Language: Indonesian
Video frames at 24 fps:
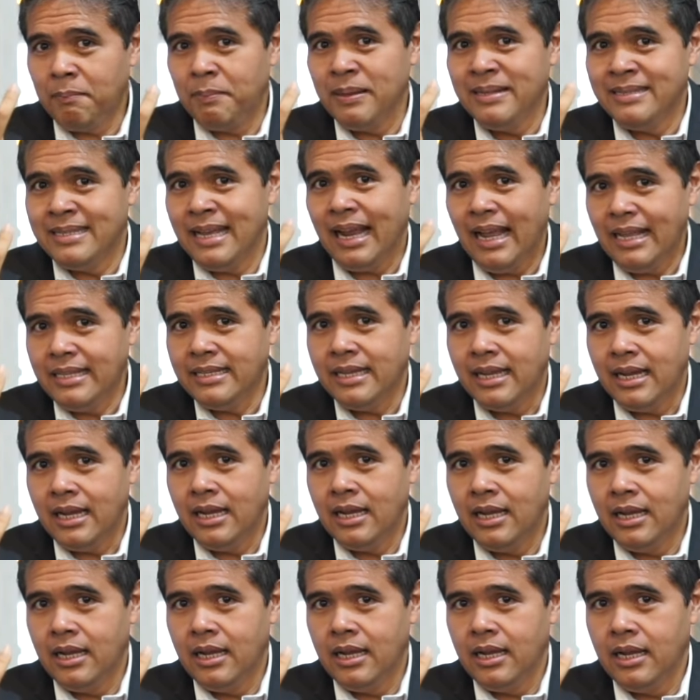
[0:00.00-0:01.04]
kebijakannya
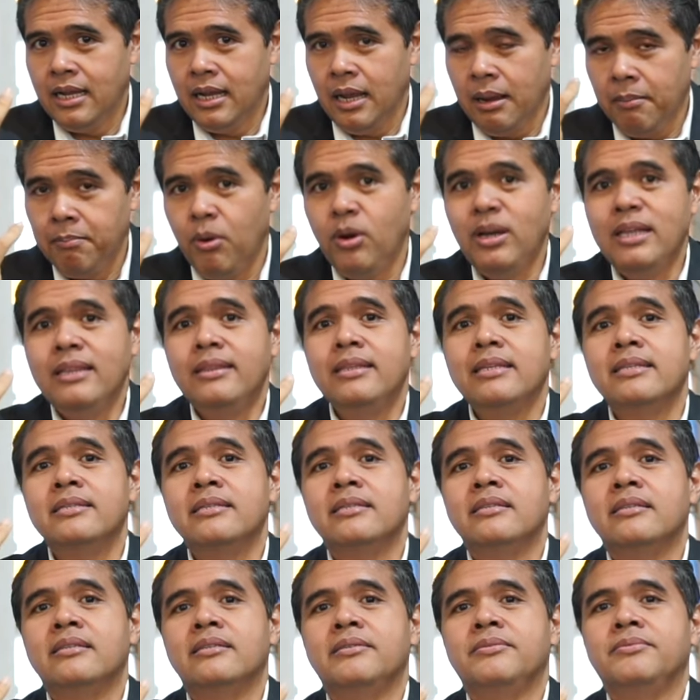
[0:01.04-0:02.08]

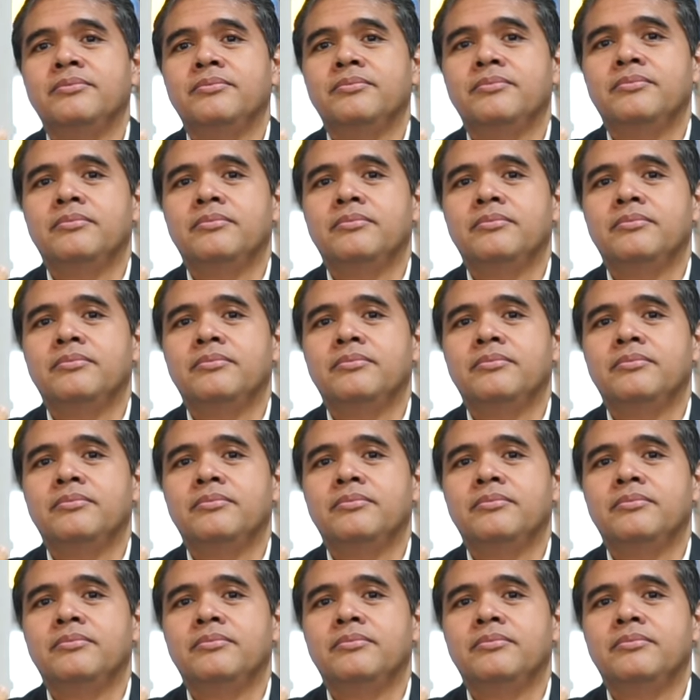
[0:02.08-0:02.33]
politis.